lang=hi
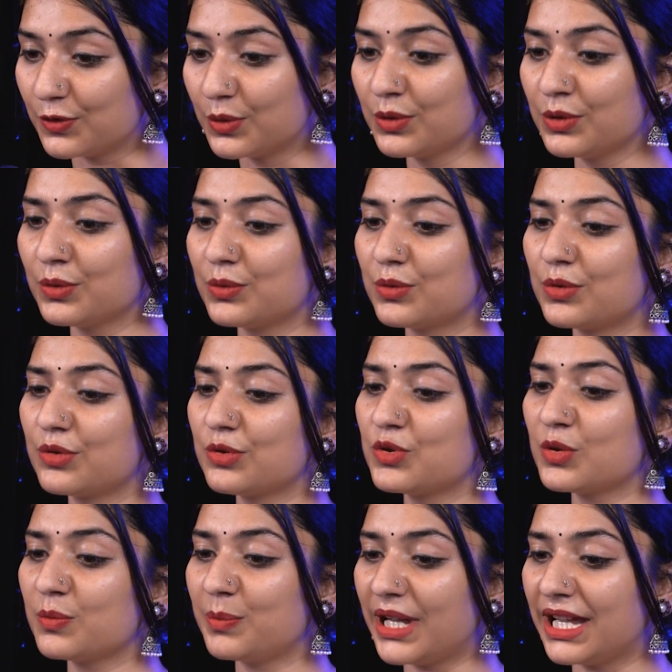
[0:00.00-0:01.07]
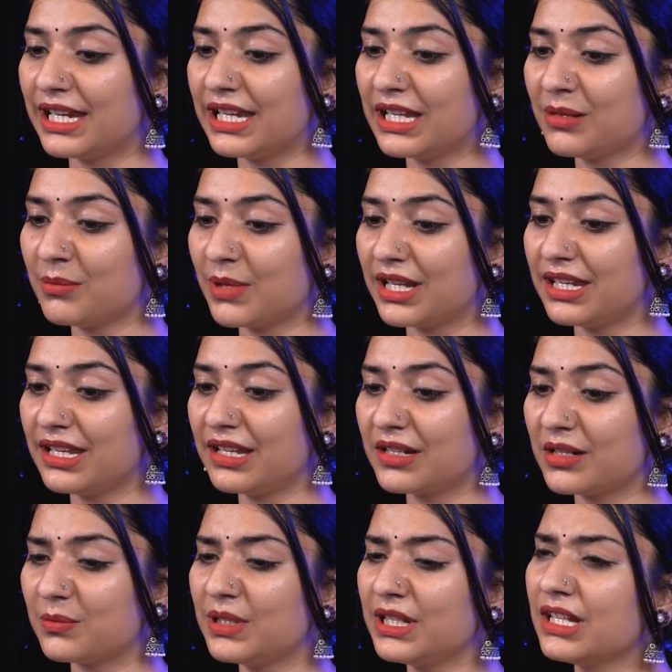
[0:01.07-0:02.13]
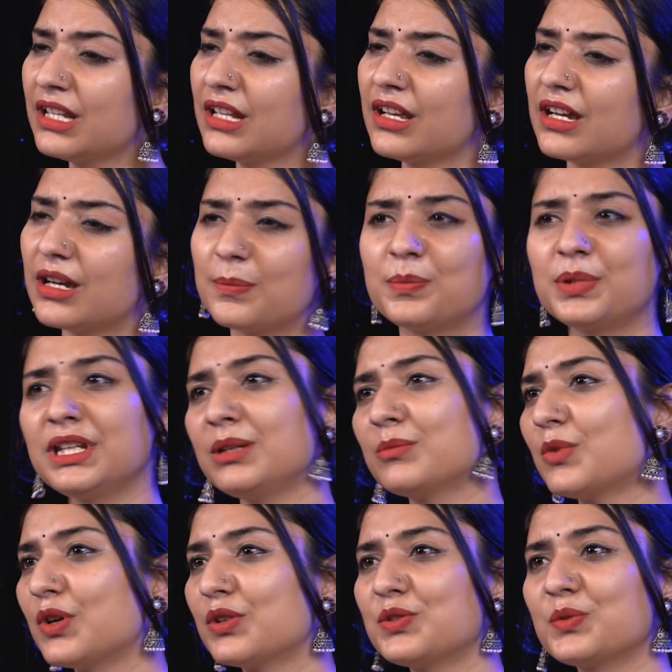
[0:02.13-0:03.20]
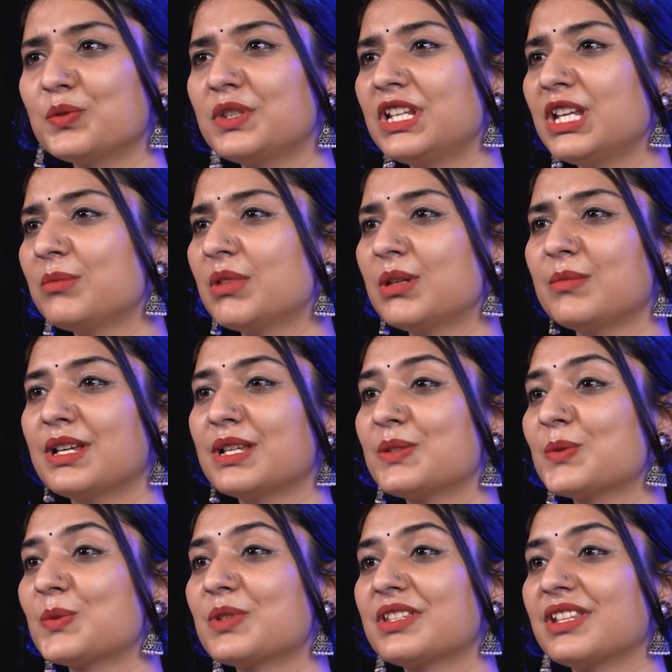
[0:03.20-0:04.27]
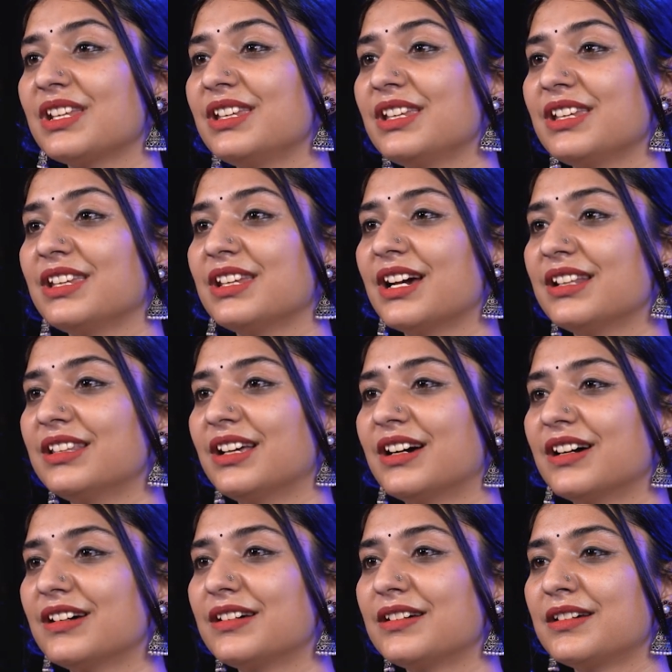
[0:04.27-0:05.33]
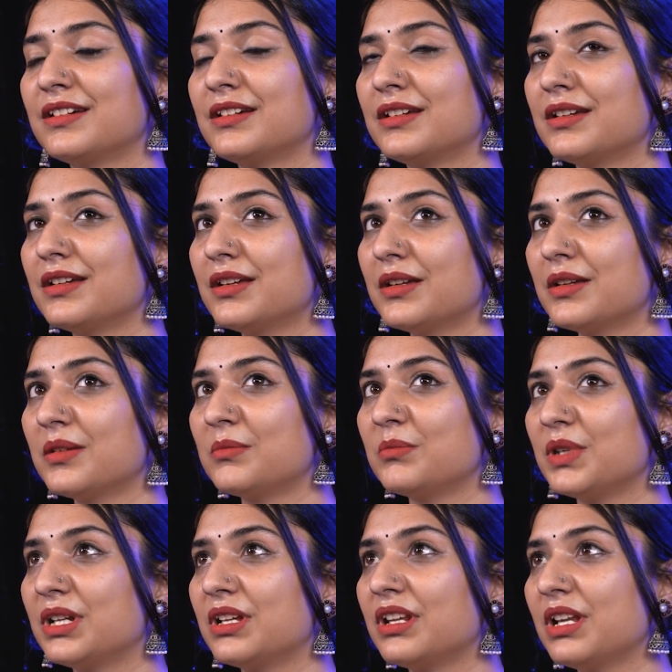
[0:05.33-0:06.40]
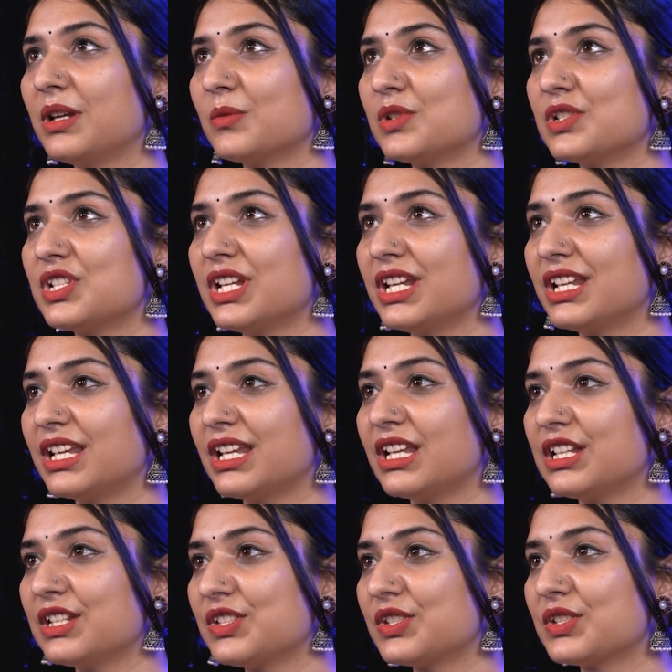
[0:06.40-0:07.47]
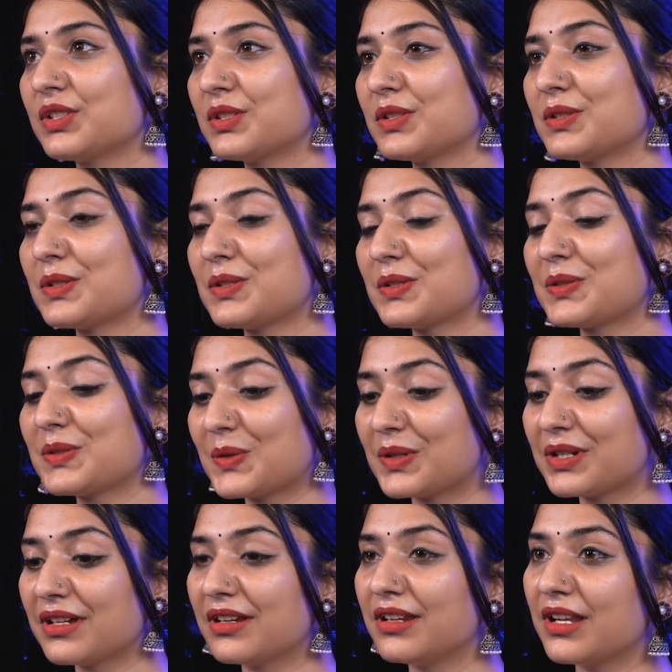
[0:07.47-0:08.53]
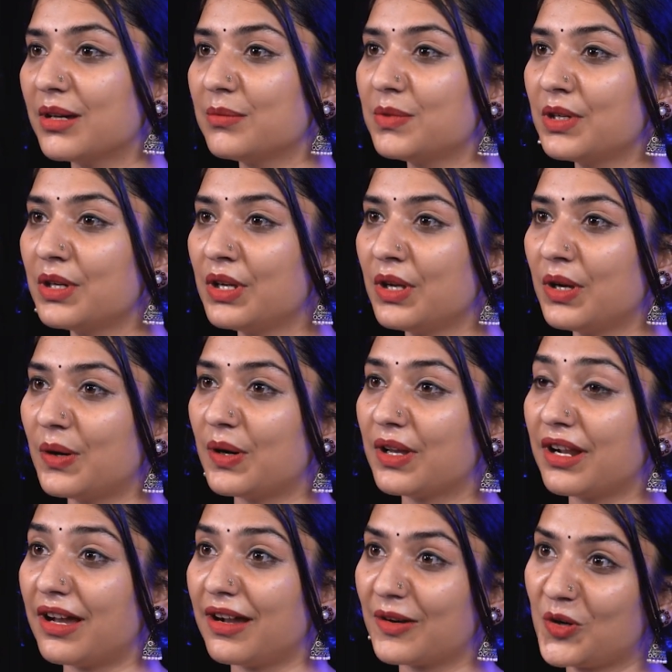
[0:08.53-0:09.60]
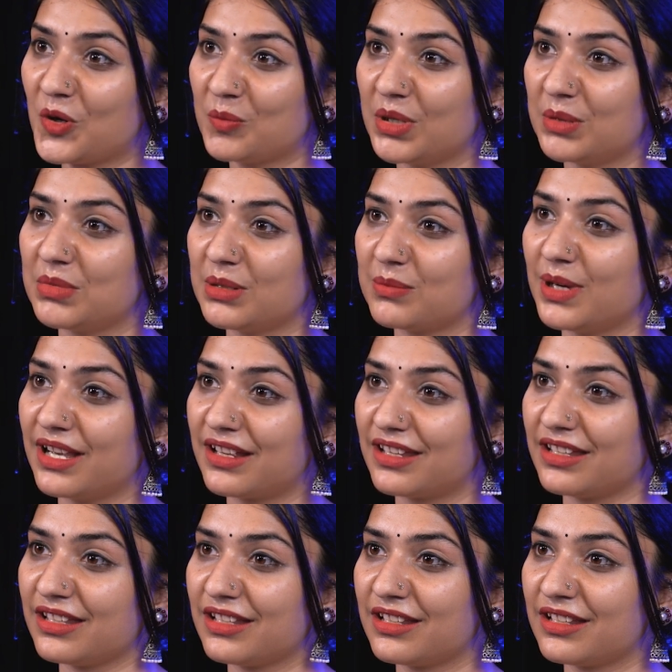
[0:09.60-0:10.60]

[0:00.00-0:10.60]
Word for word: वो नूर जो पहले मैंने कभी अपनी मौजूदगी में महसूस नहीं किया था बिखरे उलझे केश सुर्ख लब और आंखों में बेबाकी